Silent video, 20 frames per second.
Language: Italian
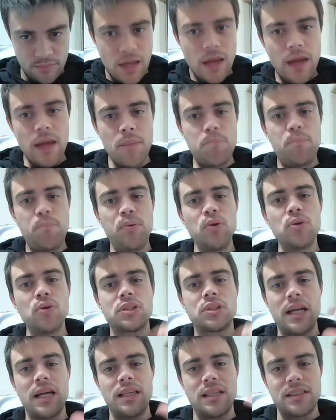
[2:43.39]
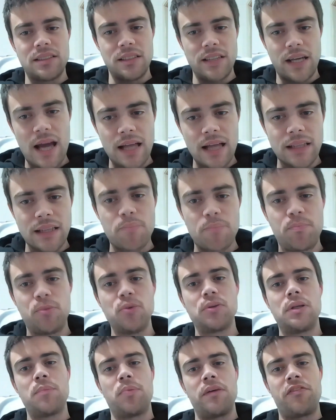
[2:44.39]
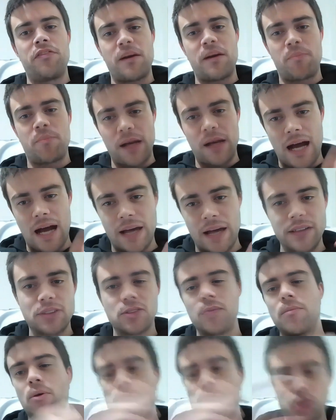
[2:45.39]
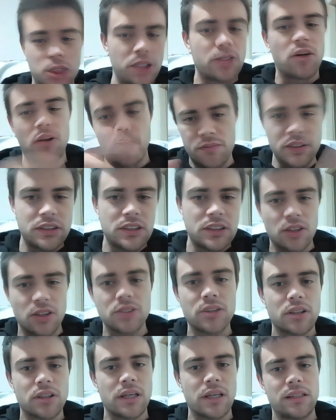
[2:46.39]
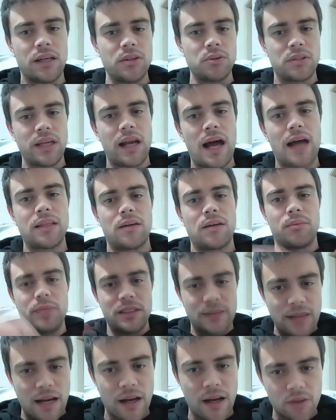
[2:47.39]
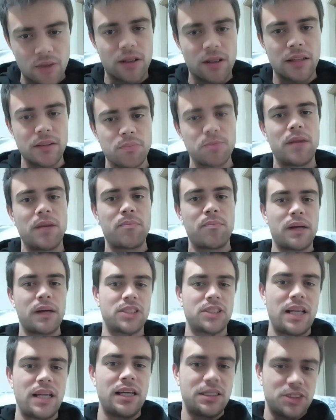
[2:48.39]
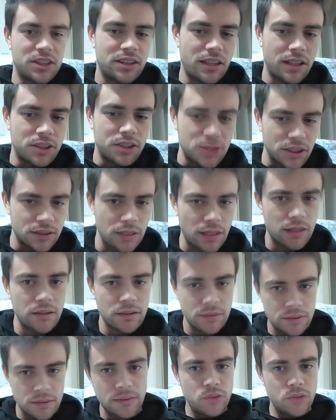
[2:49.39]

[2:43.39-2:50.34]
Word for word: E più sei desiderata, più ti puoi far pagare. Insomma, è un circolo vizioso che ti aiuterà ad aumentare ancora di più le parcelle, eccetera, eccetera.